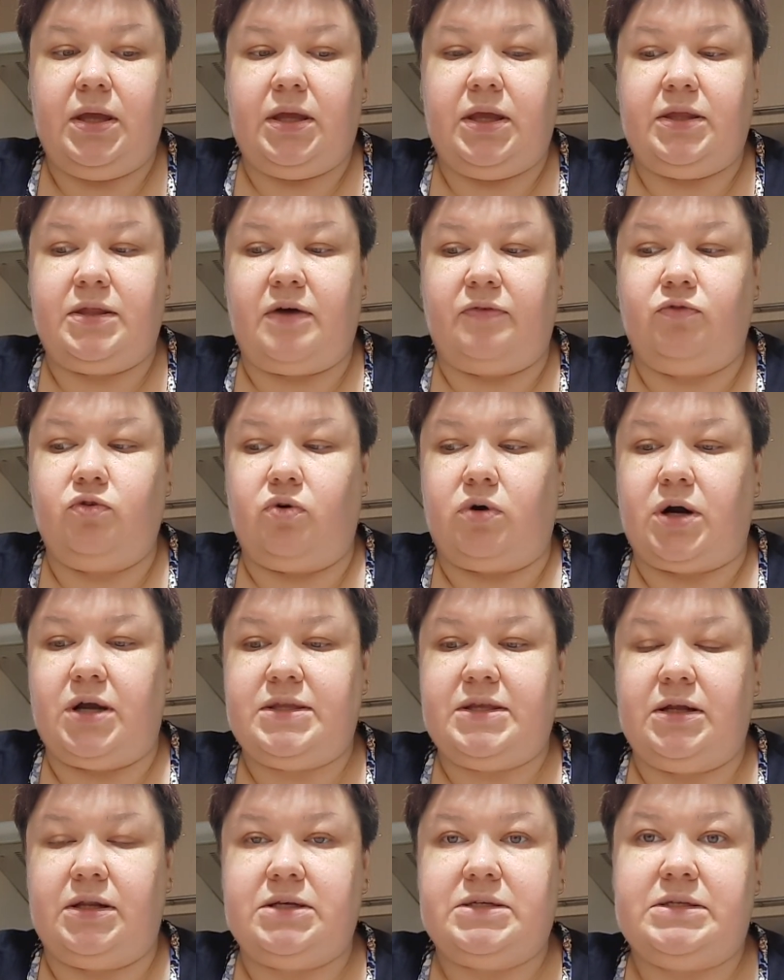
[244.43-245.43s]
И давно
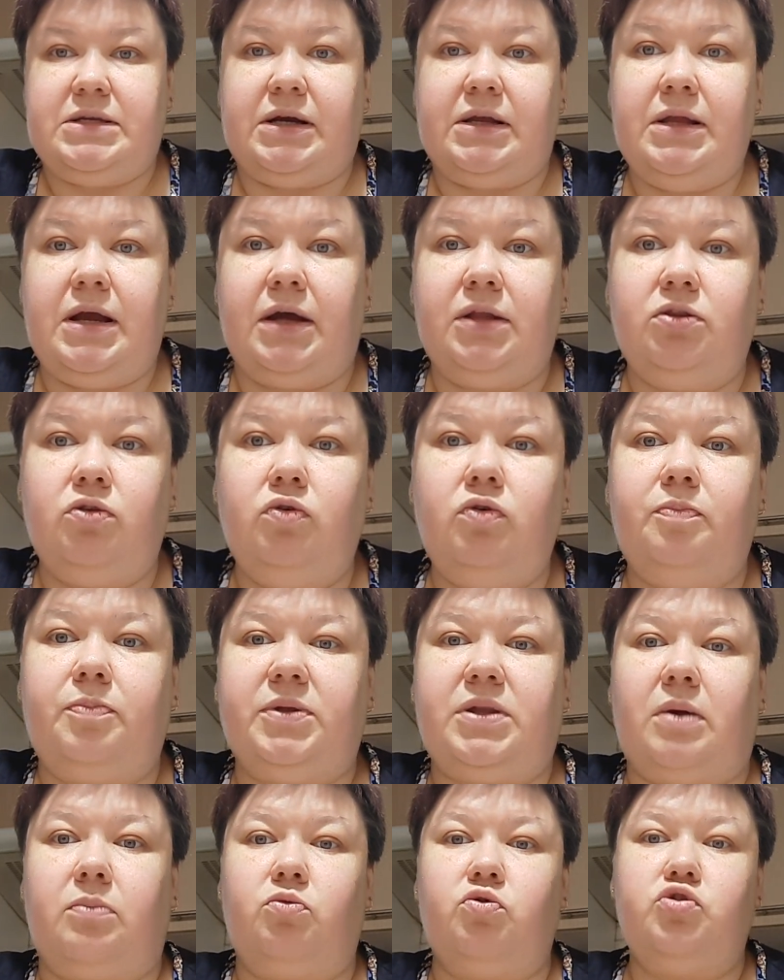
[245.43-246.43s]
хотела стеклянную,
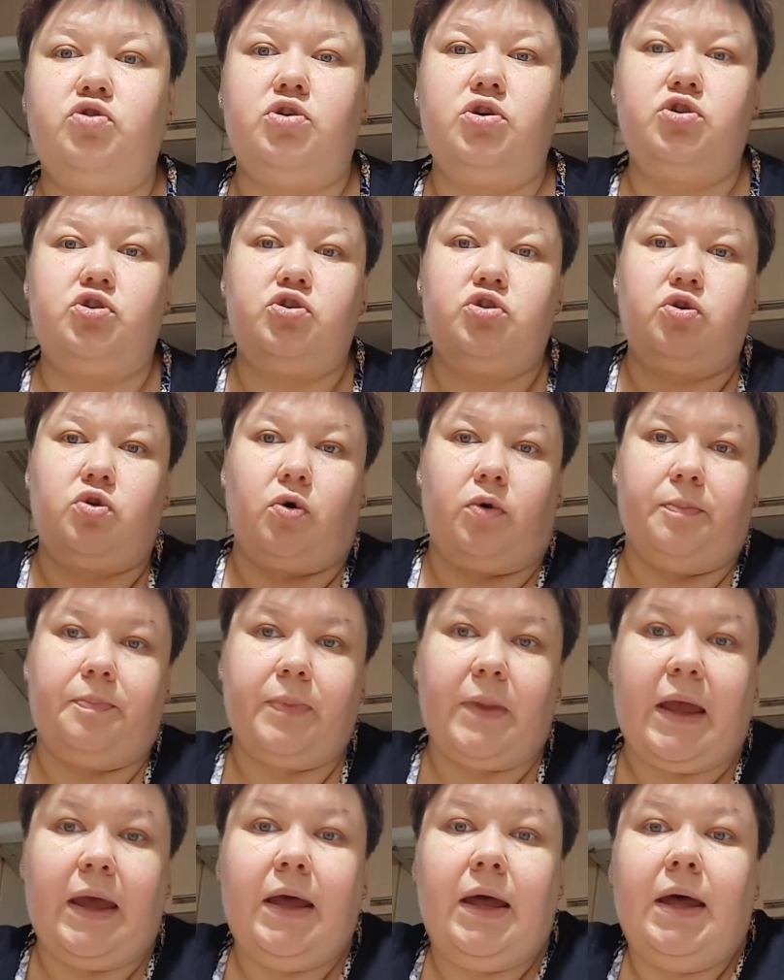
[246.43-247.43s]
потому что что?
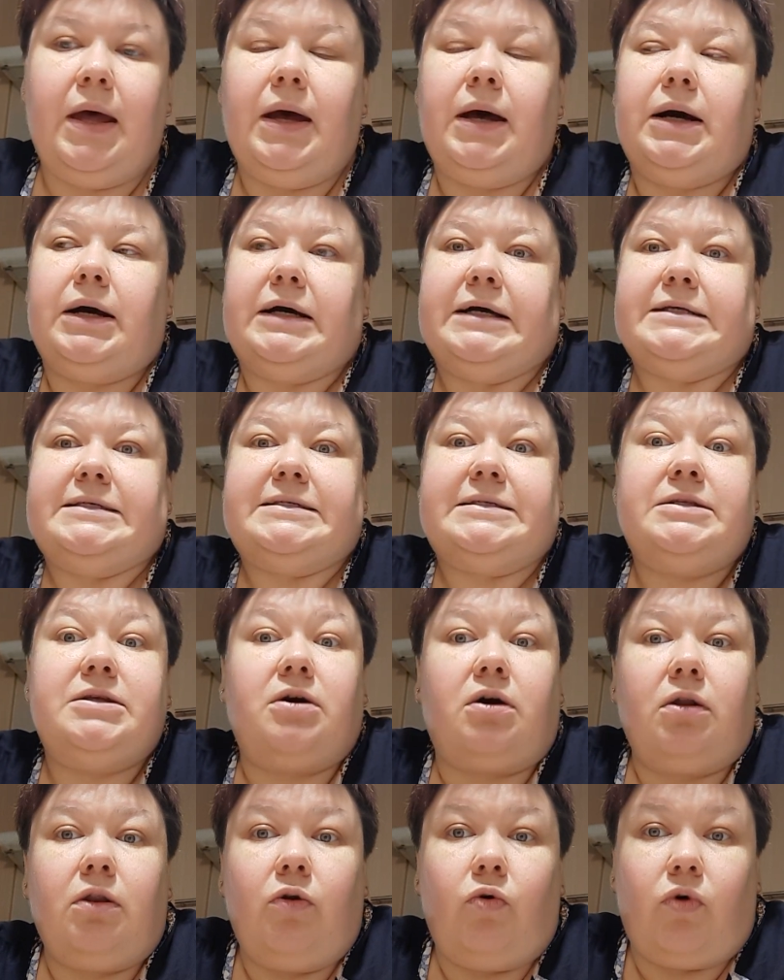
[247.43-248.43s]
А,
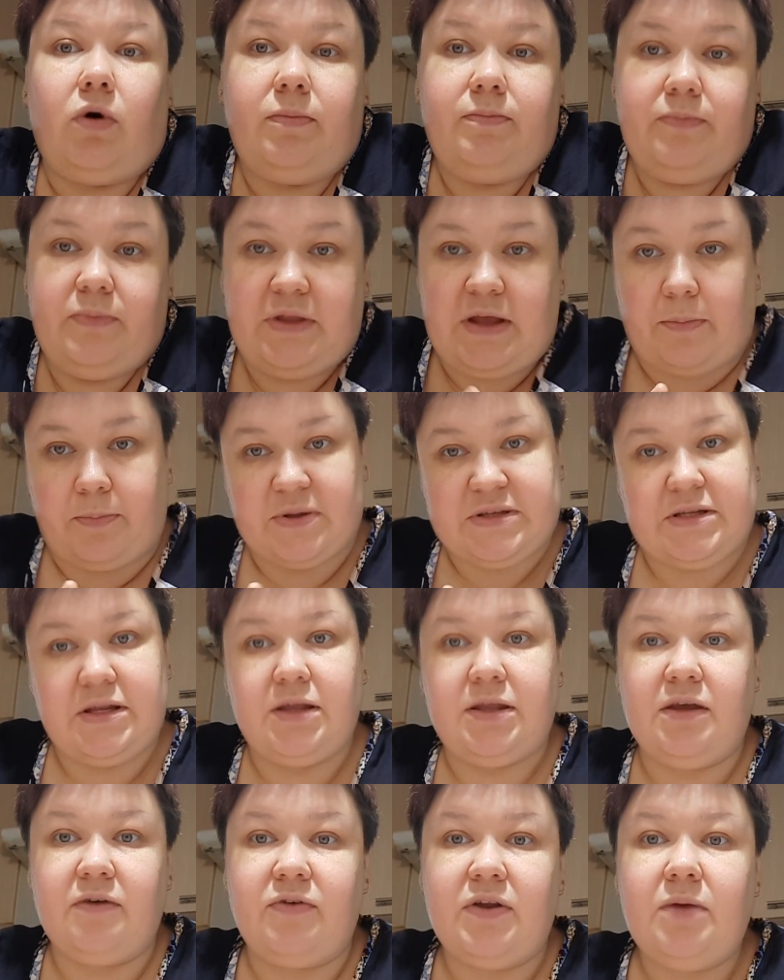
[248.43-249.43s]
стекло. Я
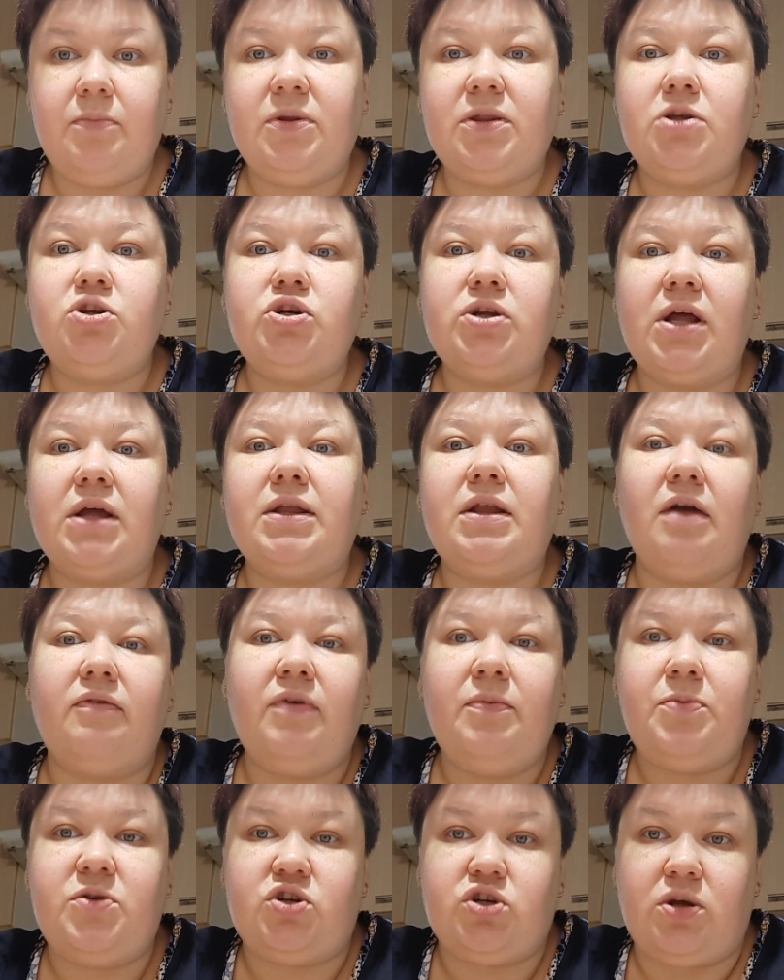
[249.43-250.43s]
последнее время начала для
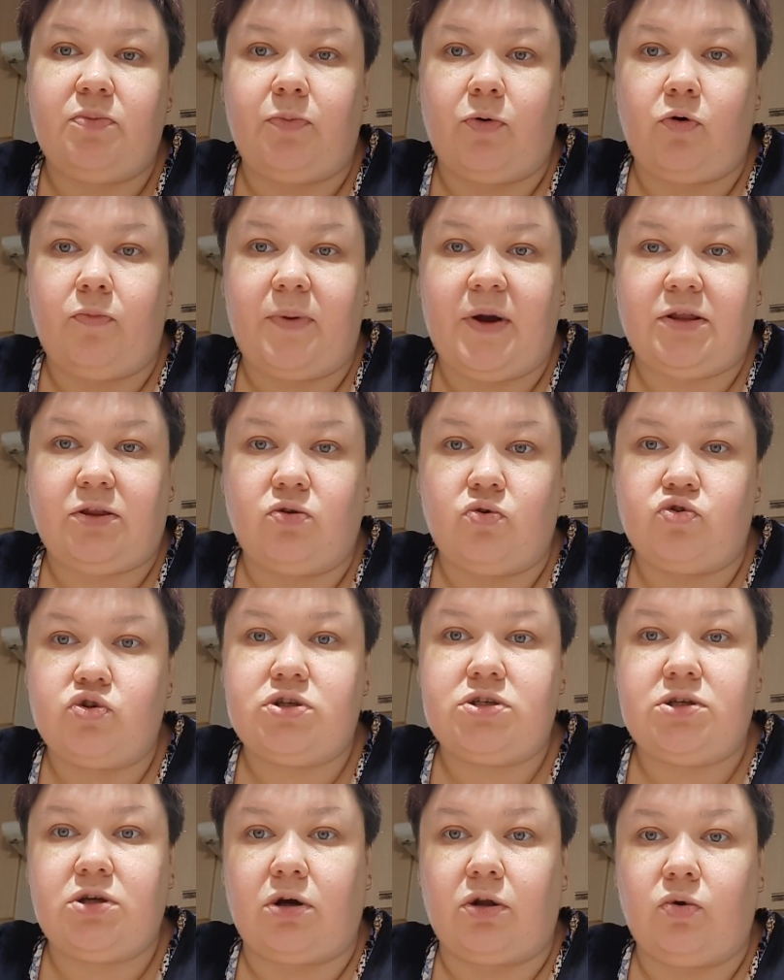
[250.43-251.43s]
выпечки покупать тоже
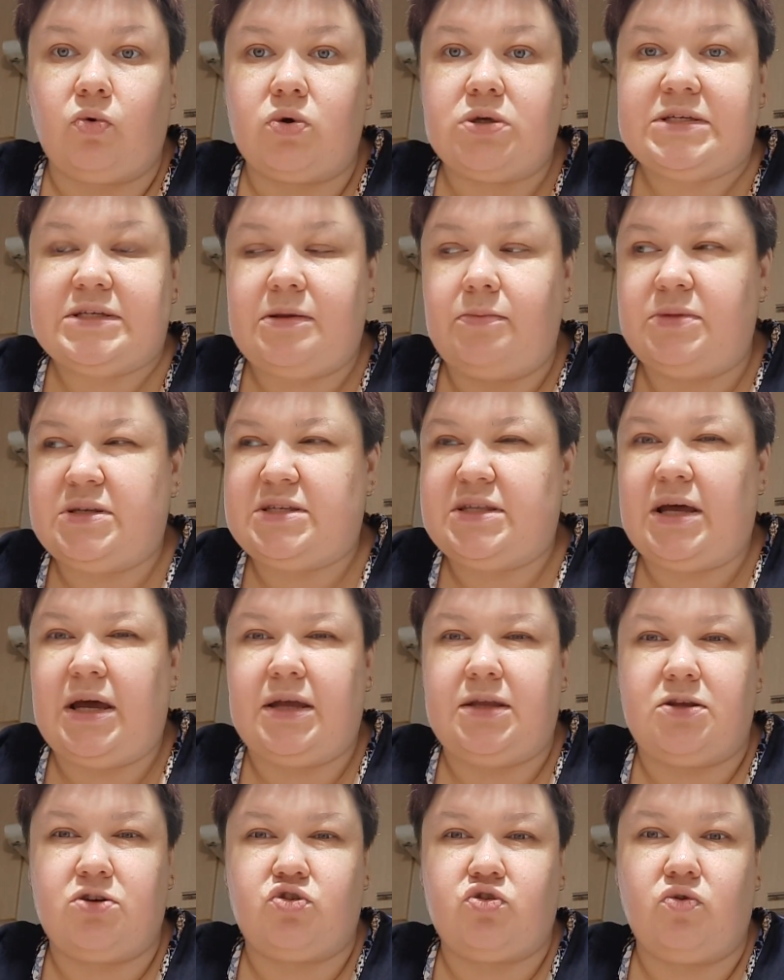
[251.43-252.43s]
стекло. Сами
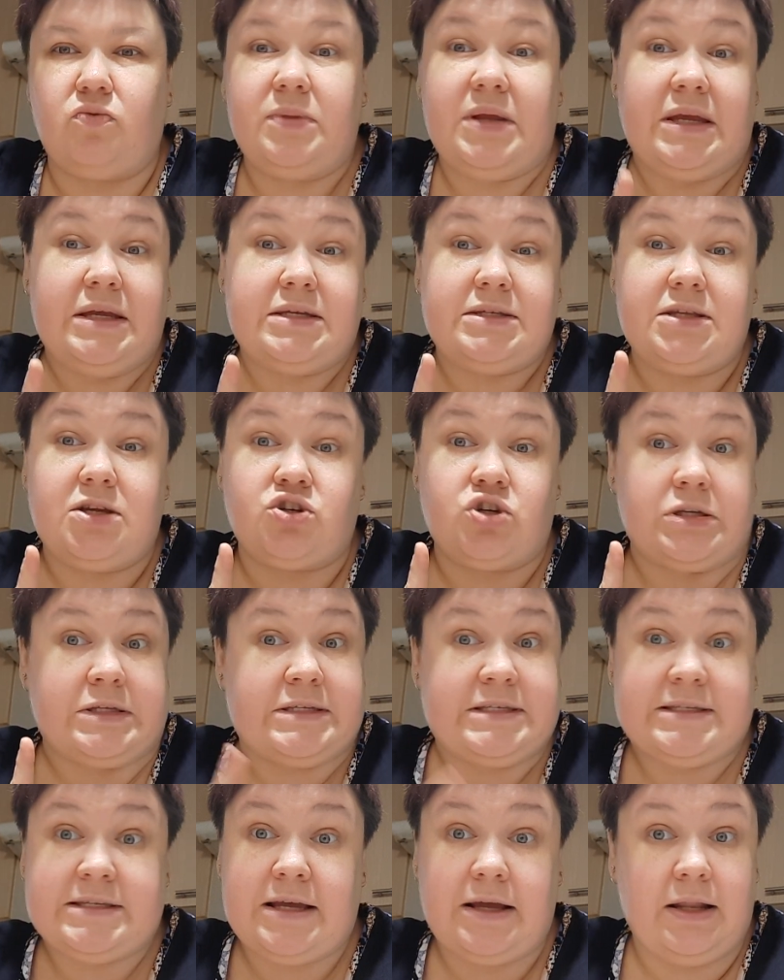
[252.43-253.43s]
знаете, что у меня есть даже
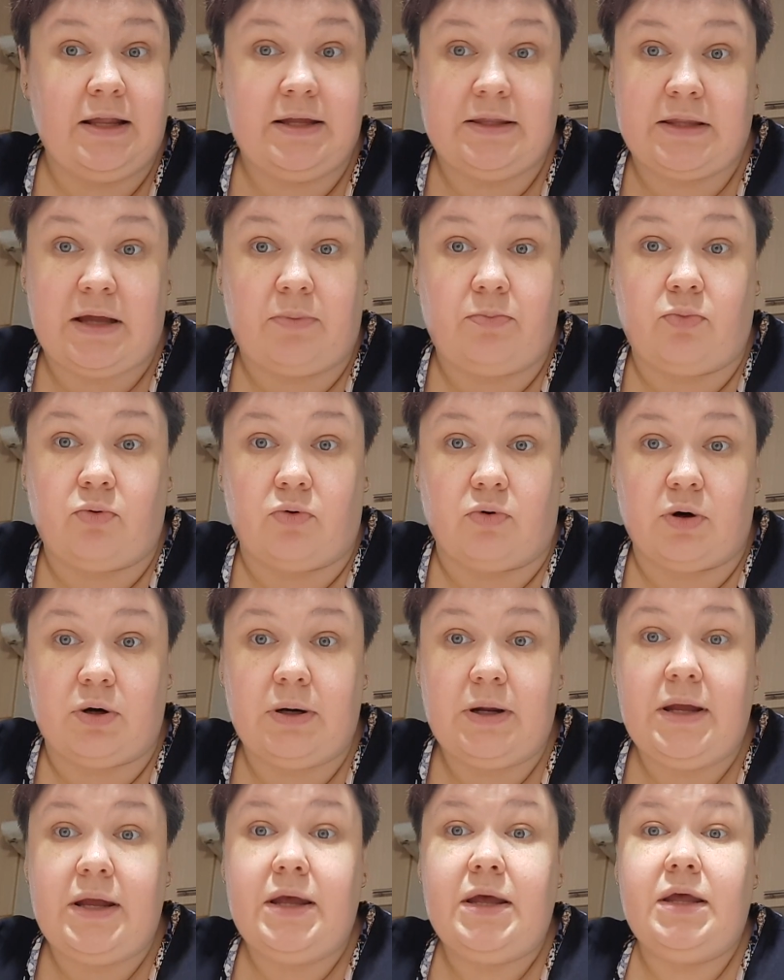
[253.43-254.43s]
целый набор.
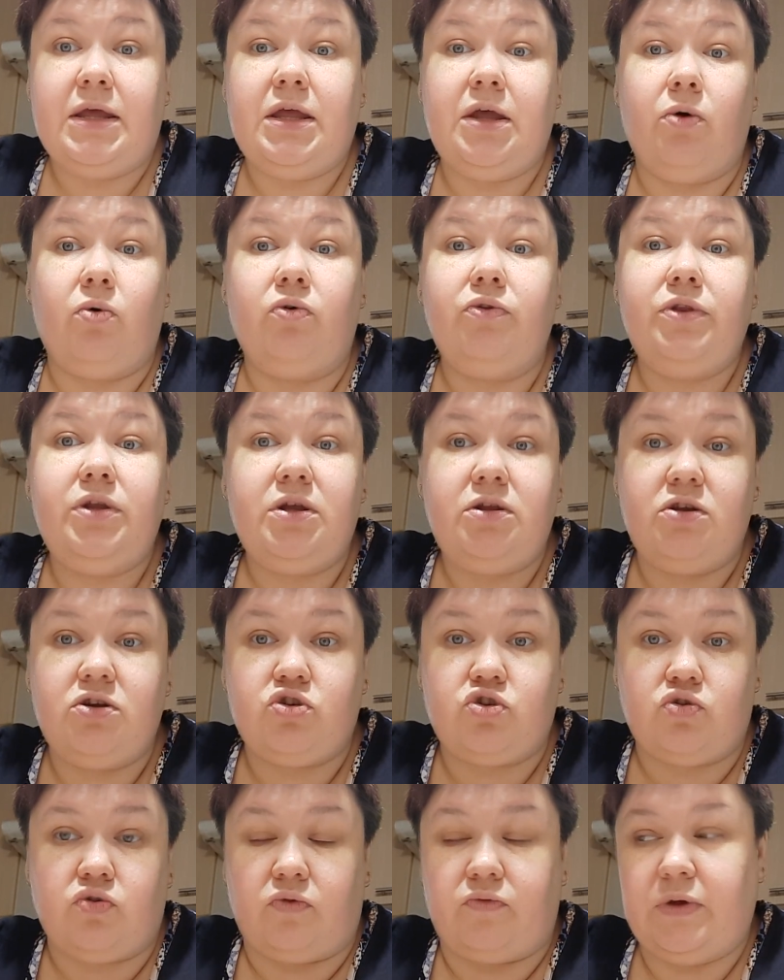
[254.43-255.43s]
И он не
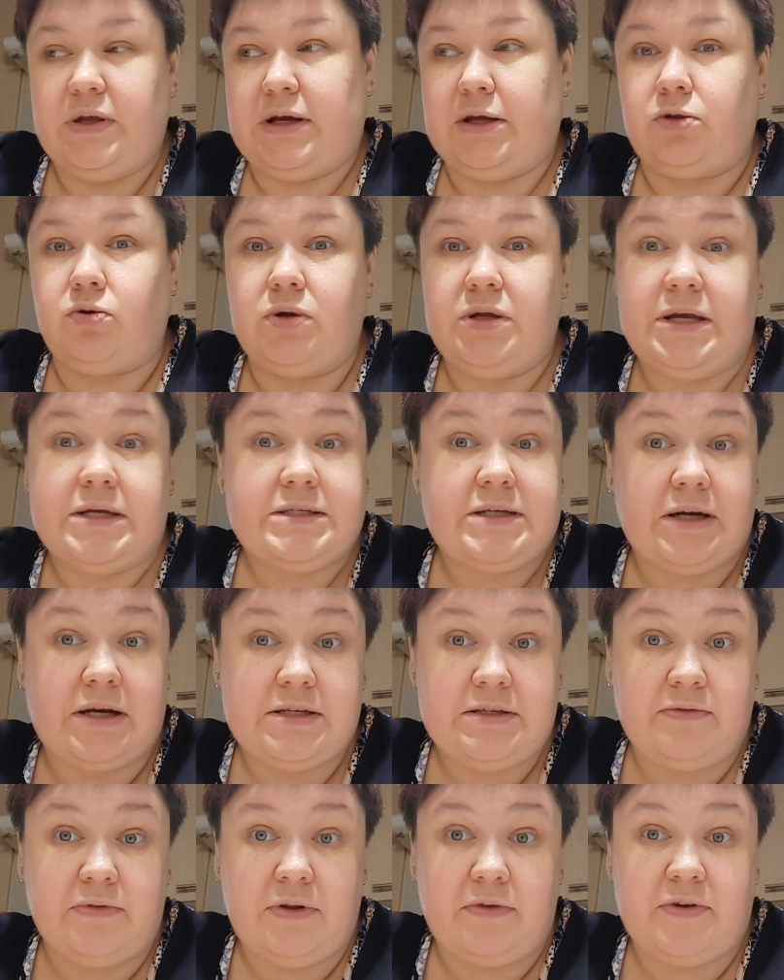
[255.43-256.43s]
дешевый, который я
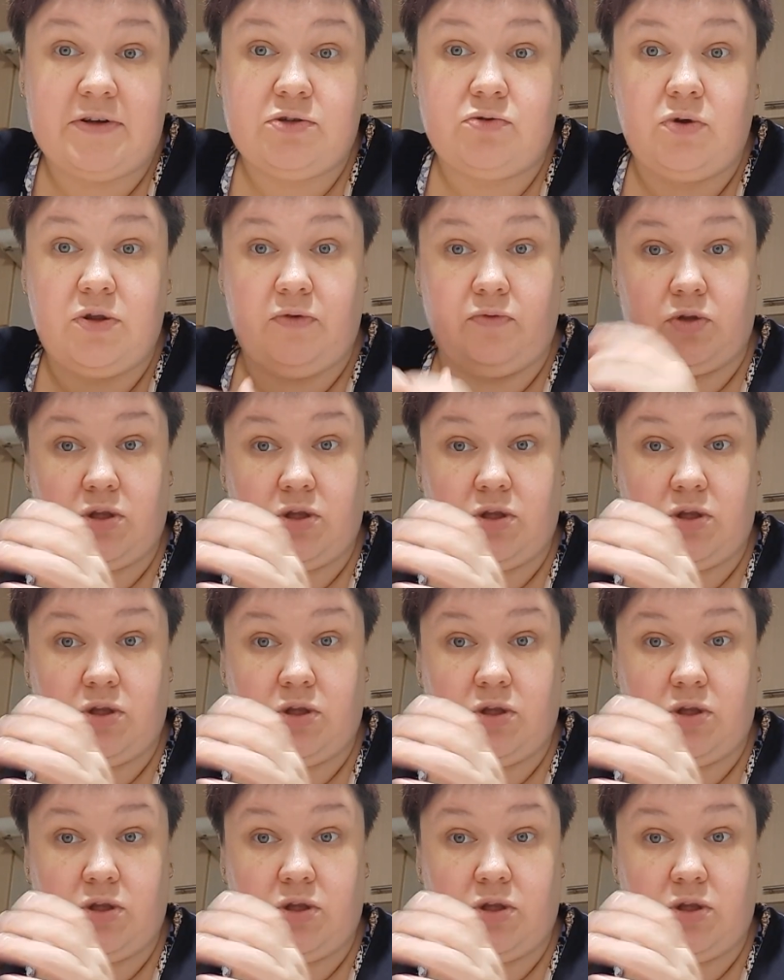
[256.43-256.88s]
заказывала в Озоне.